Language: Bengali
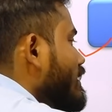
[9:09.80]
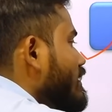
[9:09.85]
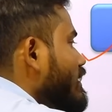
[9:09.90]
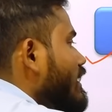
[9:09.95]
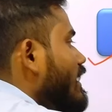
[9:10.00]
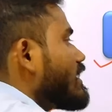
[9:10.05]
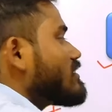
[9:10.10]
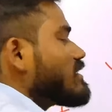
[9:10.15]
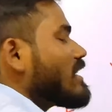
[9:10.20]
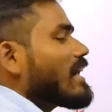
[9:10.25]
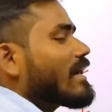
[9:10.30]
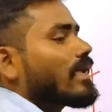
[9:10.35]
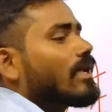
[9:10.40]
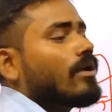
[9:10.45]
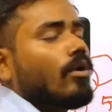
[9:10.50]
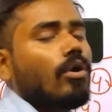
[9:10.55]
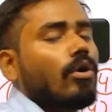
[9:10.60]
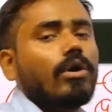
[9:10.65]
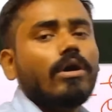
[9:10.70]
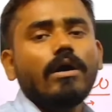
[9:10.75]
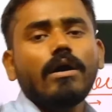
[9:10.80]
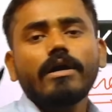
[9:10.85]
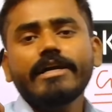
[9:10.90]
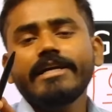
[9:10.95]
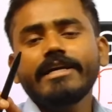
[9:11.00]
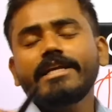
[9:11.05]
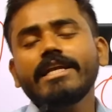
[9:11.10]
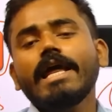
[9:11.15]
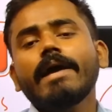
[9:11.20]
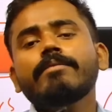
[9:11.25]
ঠিক আছে আর
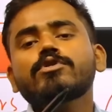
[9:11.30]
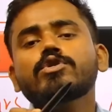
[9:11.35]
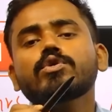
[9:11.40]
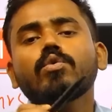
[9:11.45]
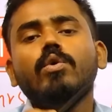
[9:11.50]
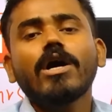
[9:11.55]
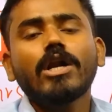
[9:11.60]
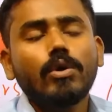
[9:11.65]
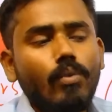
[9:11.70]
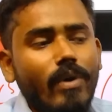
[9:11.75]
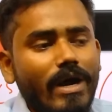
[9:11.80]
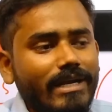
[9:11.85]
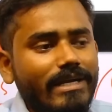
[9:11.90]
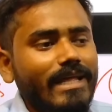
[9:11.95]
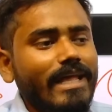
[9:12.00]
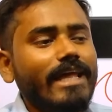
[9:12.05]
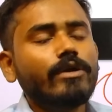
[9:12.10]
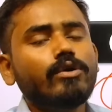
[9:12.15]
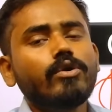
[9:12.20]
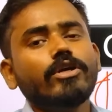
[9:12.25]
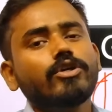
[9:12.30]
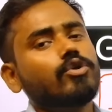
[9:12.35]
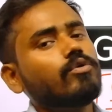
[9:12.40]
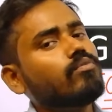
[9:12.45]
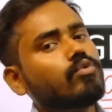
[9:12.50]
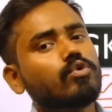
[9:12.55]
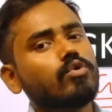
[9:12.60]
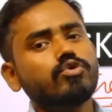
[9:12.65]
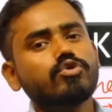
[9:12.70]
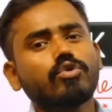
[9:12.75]
ইডিএমস ওয়ান ওয়াট এগুলো একটু
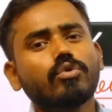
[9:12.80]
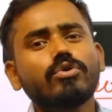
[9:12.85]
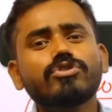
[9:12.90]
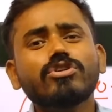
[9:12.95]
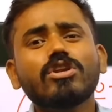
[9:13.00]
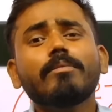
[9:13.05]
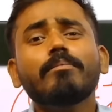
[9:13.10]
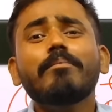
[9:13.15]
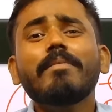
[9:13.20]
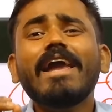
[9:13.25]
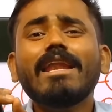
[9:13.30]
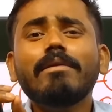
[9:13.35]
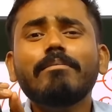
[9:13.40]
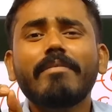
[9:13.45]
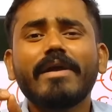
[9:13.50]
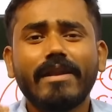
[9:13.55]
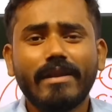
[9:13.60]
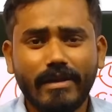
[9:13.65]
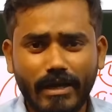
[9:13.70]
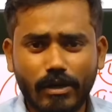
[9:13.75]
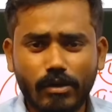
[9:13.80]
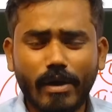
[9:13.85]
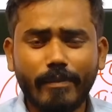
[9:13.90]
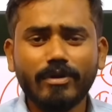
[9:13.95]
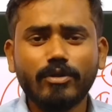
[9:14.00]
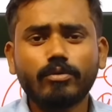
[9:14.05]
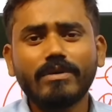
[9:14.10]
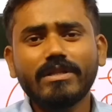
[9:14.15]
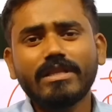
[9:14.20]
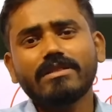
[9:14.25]
মুখস্থ করো যেগুলো মেন মেন এগুলো আমরা
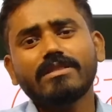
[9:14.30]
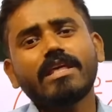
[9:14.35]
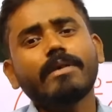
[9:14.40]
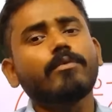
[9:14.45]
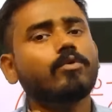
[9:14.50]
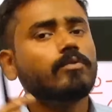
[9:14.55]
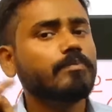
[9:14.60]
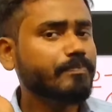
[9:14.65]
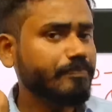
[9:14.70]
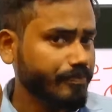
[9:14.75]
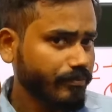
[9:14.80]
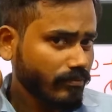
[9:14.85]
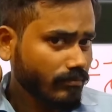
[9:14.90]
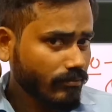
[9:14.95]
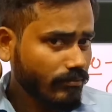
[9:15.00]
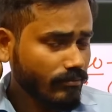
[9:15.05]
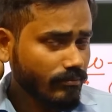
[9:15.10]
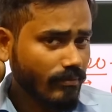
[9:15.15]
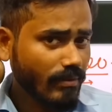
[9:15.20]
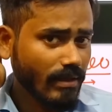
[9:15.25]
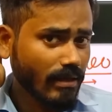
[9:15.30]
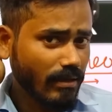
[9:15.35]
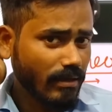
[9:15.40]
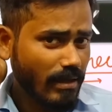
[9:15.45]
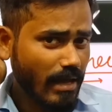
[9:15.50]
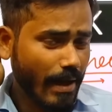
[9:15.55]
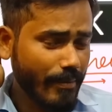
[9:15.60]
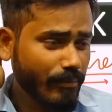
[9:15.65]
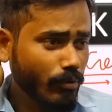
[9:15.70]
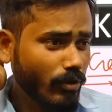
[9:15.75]
তোমাদের দেবো
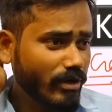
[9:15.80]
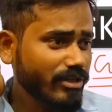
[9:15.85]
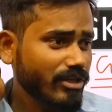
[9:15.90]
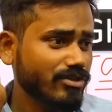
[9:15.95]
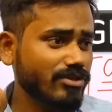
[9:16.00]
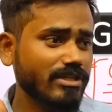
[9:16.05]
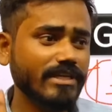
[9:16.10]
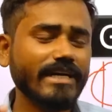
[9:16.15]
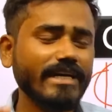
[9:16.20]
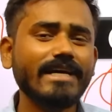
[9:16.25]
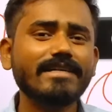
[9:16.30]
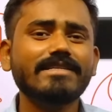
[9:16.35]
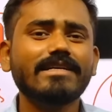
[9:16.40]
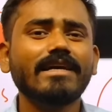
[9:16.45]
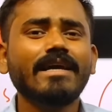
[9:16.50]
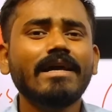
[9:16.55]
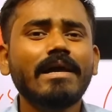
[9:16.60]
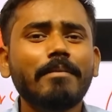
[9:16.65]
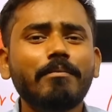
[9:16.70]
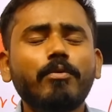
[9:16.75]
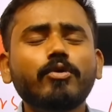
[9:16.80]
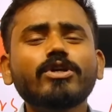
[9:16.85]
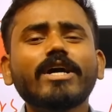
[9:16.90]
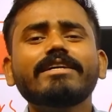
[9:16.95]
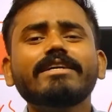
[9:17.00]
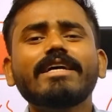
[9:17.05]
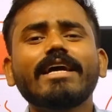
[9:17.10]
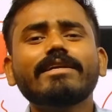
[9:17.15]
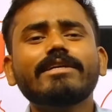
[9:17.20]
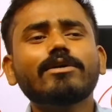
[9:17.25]
আমি বলে দিচ্ছি ঠিক আছে বোঝাই
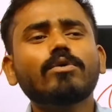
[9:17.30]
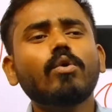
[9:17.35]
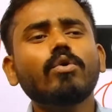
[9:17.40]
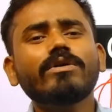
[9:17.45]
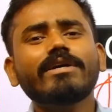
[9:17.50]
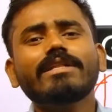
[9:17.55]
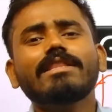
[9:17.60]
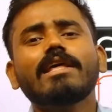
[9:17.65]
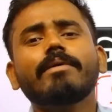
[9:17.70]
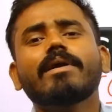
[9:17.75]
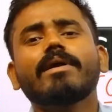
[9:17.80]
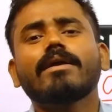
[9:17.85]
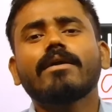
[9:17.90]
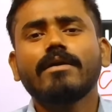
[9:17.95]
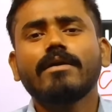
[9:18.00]
যায় যে কোনটা দেবে